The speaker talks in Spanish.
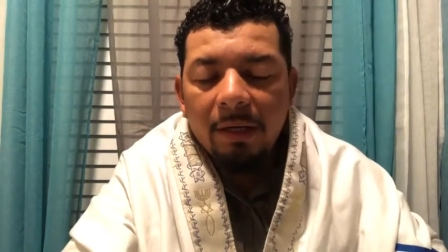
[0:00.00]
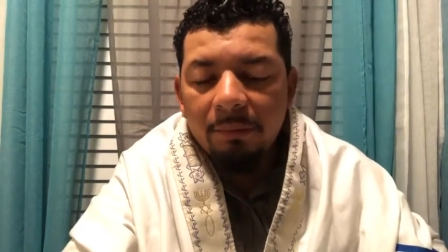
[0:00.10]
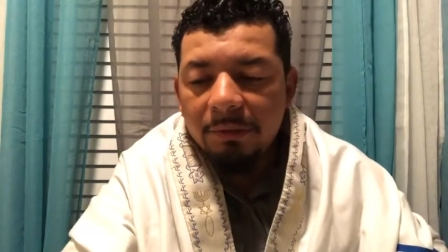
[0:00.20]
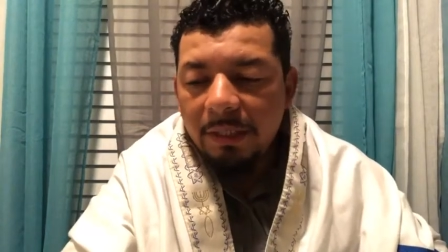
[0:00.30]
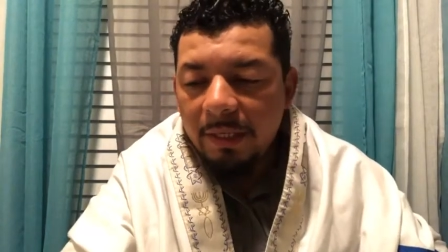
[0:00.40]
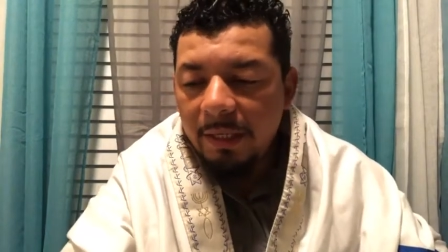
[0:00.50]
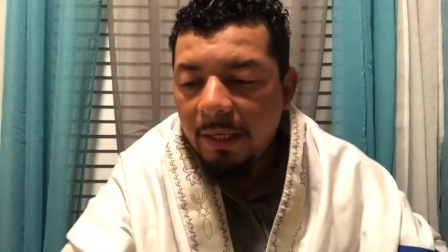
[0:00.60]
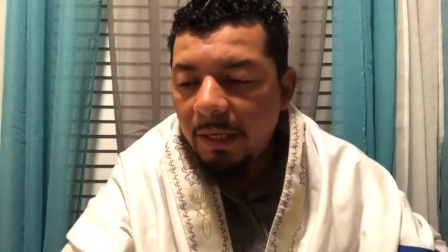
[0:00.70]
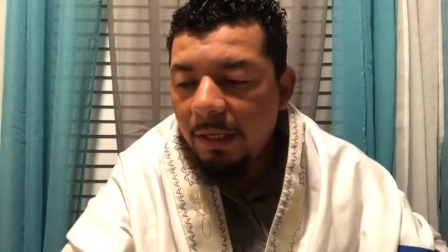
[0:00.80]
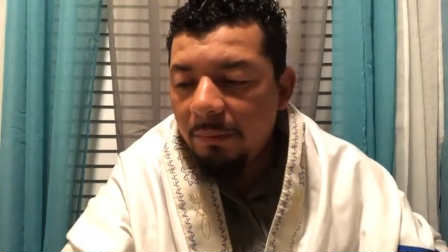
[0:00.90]
Queremos leer
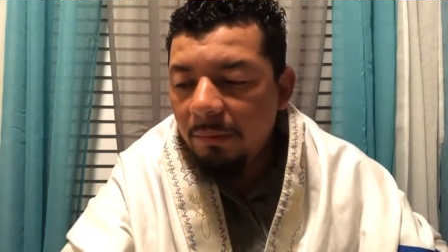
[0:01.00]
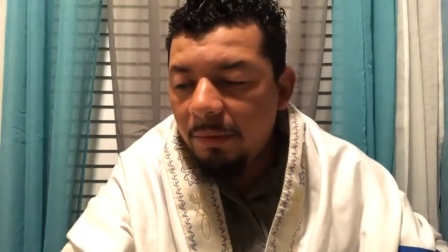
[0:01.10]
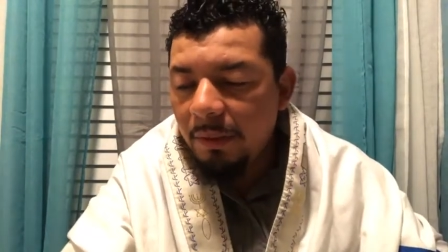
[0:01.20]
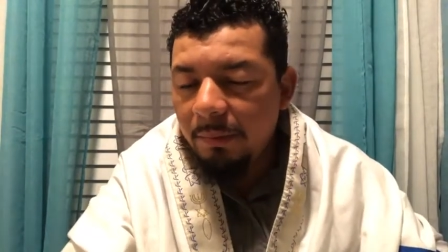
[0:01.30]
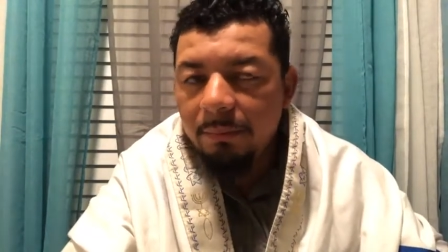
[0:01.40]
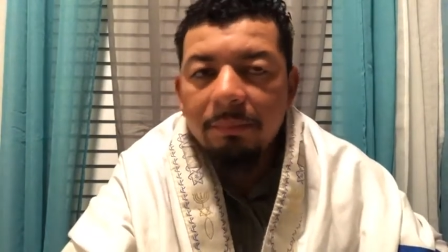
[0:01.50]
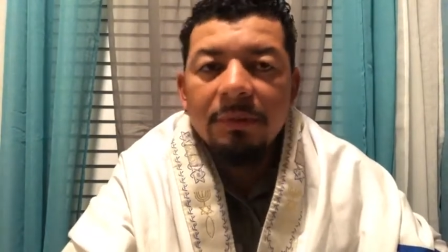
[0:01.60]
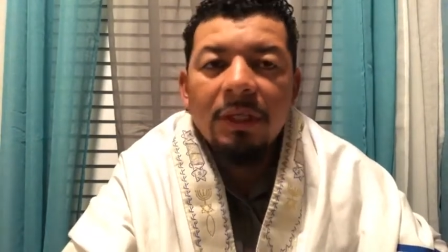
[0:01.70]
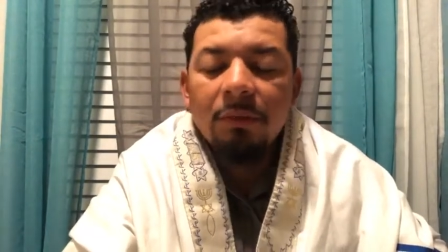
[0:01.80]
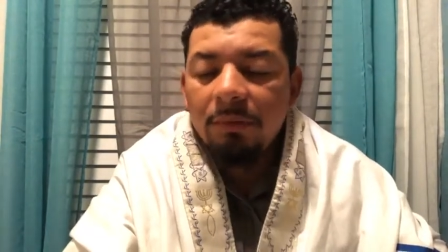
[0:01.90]
en el libro de
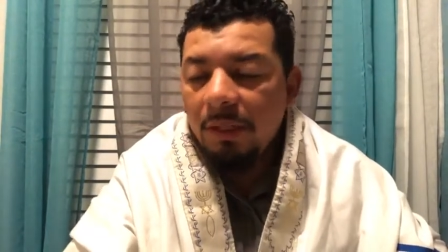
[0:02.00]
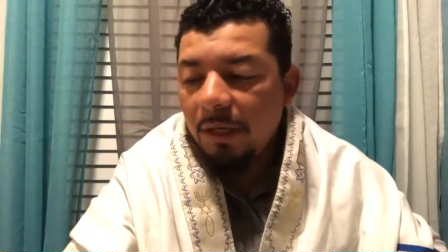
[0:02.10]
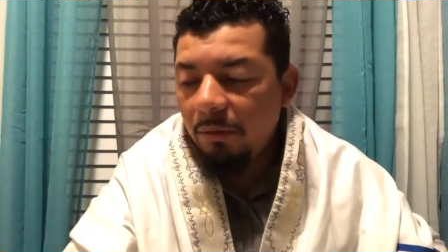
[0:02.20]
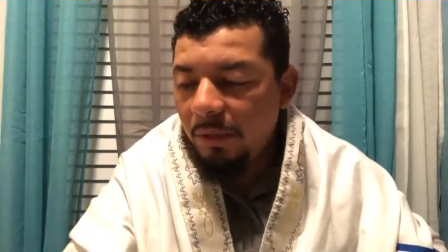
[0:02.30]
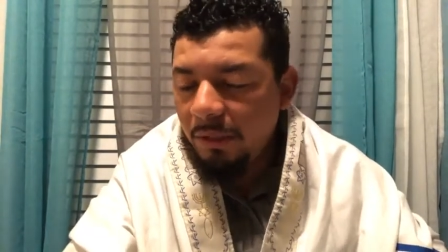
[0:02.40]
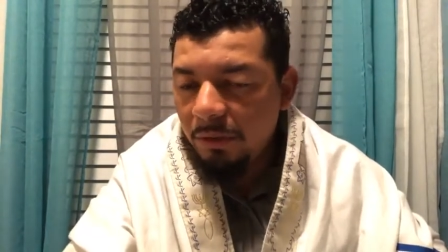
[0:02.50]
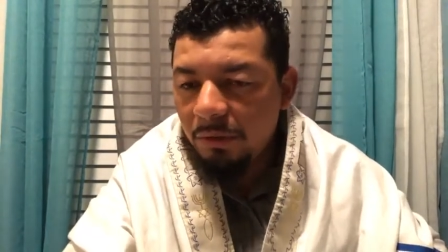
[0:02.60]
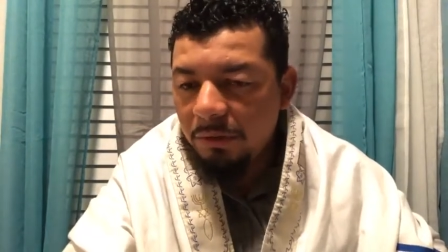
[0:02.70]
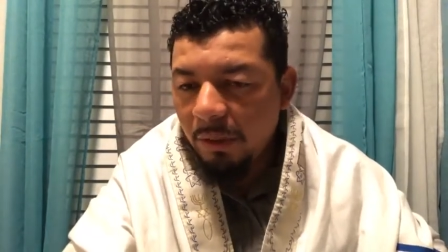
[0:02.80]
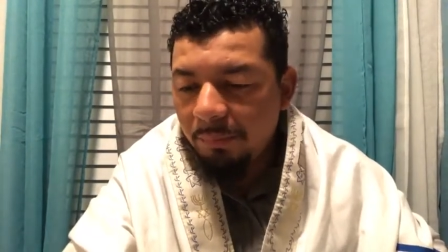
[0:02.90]
Segunda de
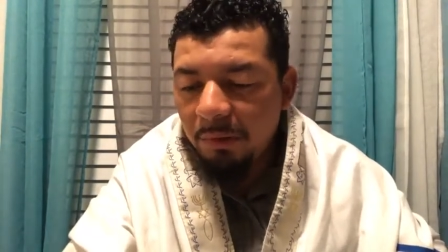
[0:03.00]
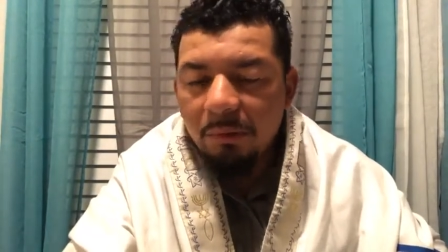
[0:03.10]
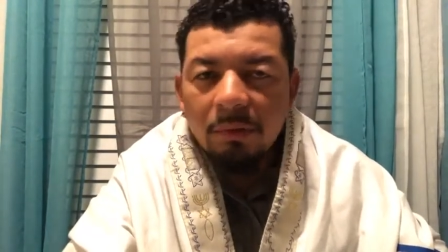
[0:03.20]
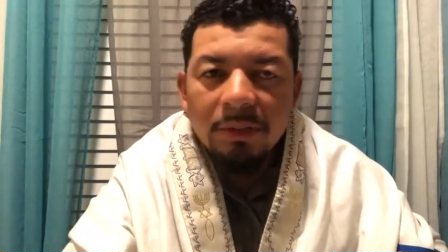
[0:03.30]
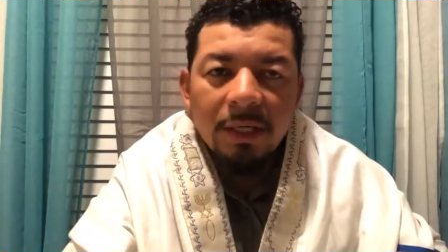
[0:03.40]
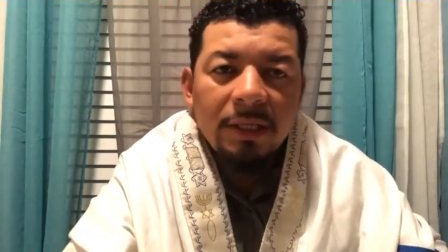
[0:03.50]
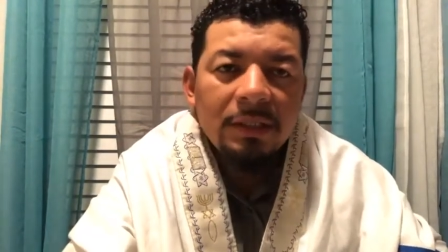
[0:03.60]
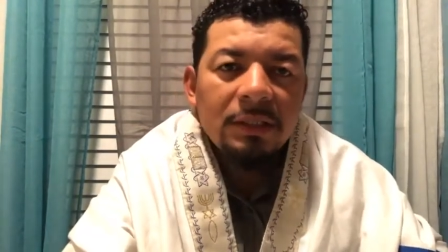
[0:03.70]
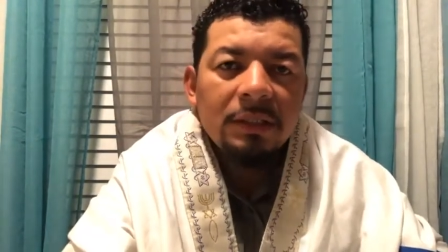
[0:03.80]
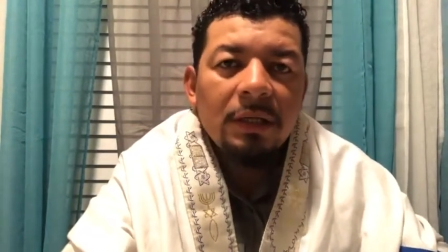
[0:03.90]
Corintios capítulo
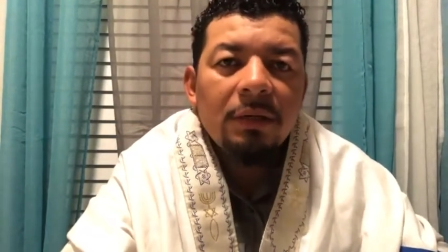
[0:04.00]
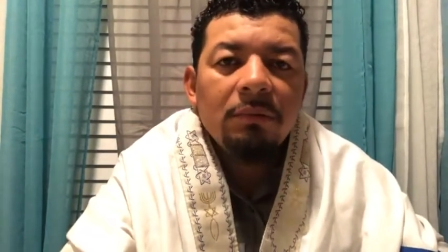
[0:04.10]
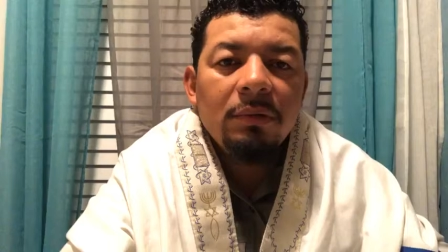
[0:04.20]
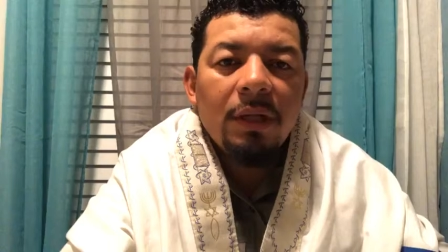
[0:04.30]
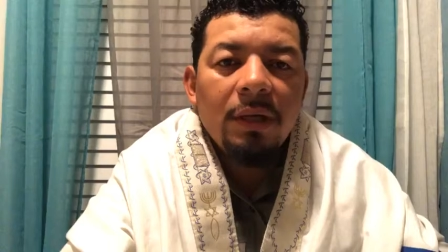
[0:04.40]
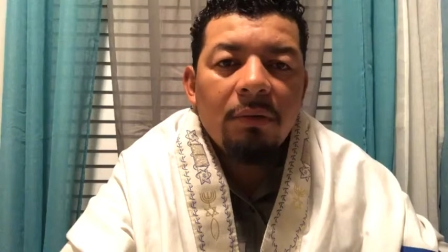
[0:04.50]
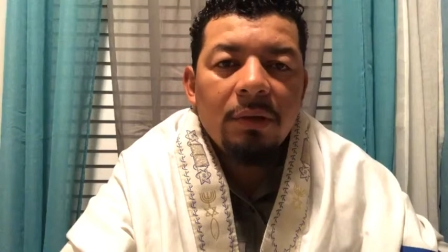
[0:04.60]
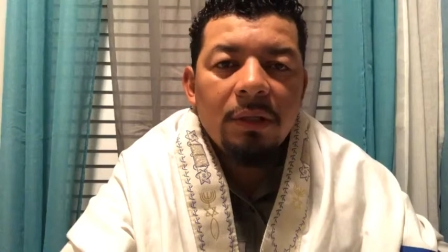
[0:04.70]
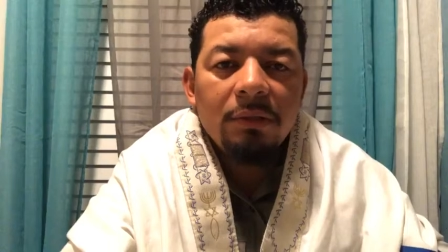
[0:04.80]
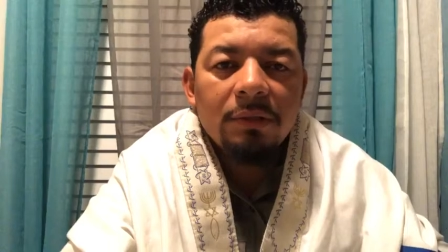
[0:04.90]
6, Segunda de
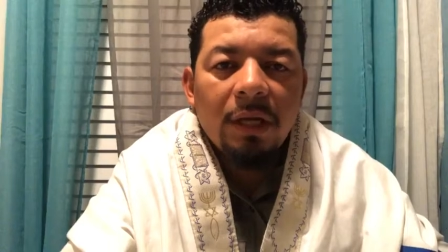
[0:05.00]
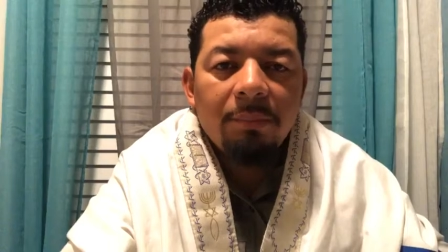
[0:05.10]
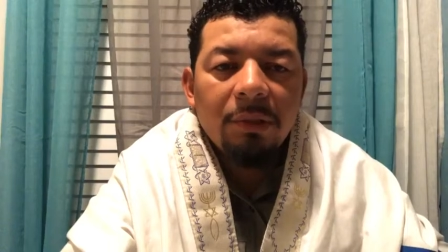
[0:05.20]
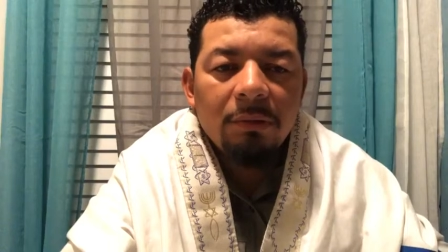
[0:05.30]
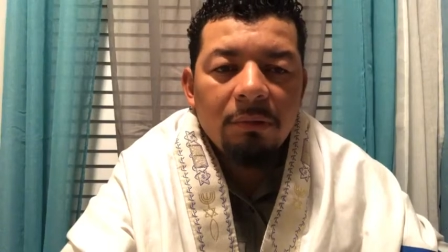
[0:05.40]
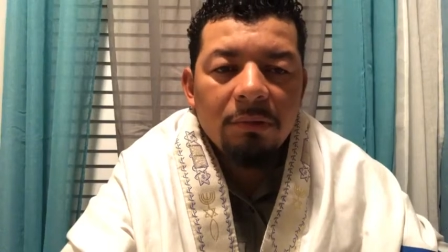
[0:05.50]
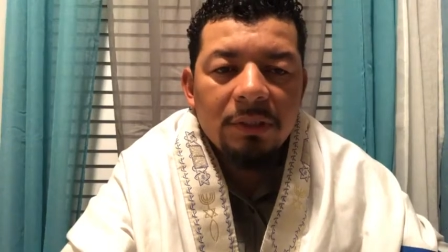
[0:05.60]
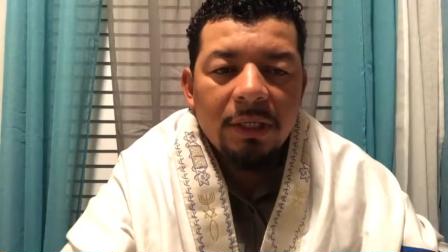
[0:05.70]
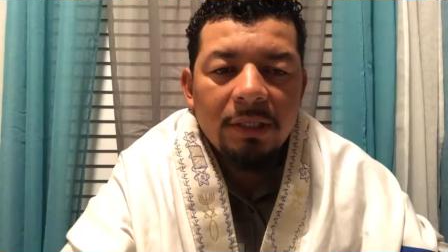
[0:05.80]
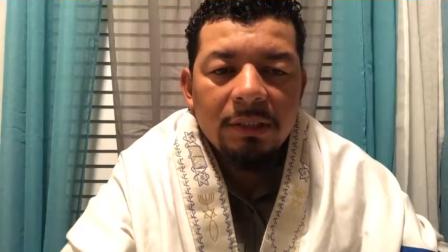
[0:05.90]
Corintios capítulo
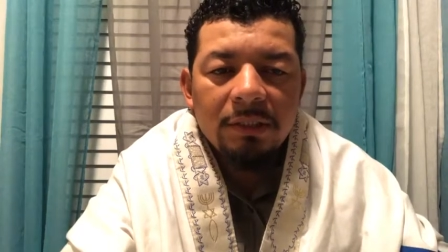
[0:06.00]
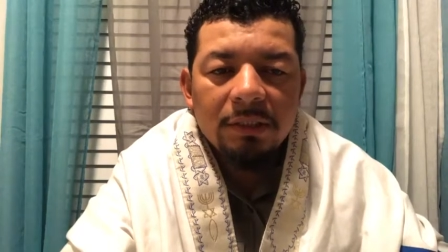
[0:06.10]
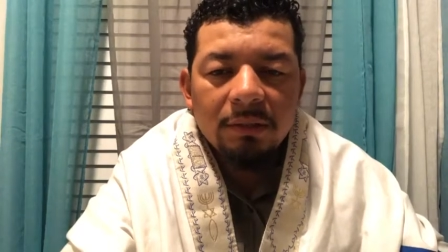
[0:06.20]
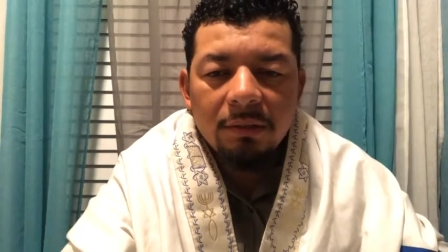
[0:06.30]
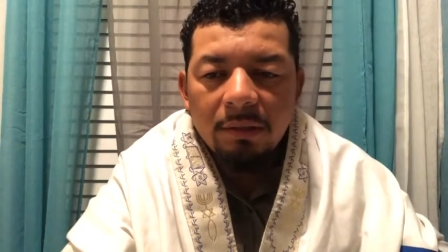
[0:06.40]
6